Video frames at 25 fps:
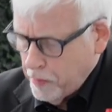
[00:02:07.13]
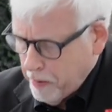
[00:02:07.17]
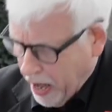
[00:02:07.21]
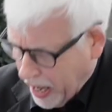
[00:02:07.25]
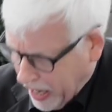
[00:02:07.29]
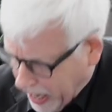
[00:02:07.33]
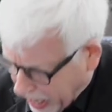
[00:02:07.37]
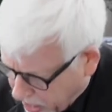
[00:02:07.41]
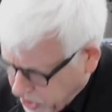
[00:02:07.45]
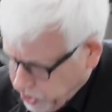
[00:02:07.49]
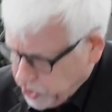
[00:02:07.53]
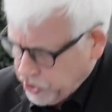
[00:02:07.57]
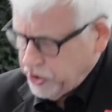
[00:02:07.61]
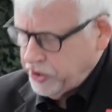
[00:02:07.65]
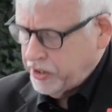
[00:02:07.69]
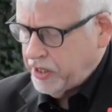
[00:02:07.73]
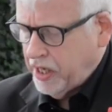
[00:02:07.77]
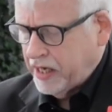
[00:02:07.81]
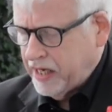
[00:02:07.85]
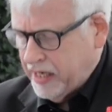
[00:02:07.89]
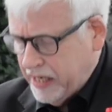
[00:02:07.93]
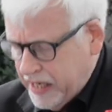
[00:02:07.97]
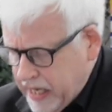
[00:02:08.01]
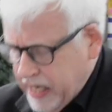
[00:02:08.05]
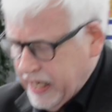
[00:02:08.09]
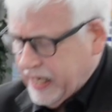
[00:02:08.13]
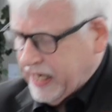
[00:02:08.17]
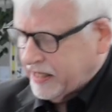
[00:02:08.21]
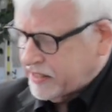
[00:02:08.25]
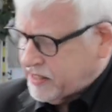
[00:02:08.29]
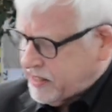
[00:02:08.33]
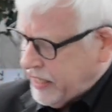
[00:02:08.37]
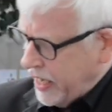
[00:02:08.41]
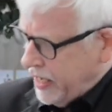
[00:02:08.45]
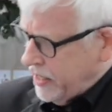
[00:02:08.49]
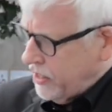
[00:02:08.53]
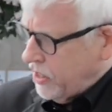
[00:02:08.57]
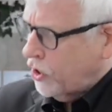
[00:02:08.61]
überraschende, nie
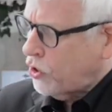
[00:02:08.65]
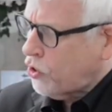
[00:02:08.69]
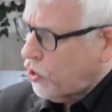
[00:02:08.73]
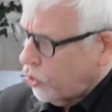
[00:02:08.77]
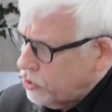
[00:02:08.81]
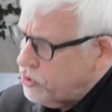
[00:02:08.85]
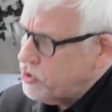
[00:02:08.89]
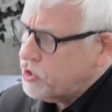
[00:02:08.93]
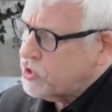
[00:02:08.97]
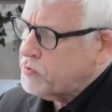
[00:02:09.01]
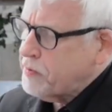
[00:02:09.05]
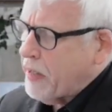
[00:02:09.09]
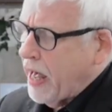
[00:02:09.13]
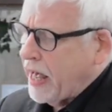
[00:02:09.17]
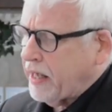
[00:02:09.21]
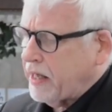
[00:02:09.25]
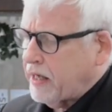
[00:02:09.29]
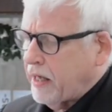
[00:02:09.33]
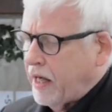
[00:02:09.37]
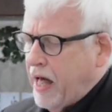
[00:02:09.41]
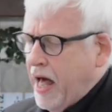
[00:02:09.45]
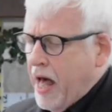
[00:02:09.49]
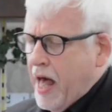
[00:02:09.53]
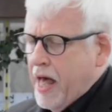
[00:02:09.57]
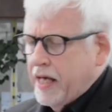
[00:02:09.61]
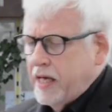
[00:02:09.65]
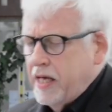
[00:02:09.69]
gesehene Kunstwerke,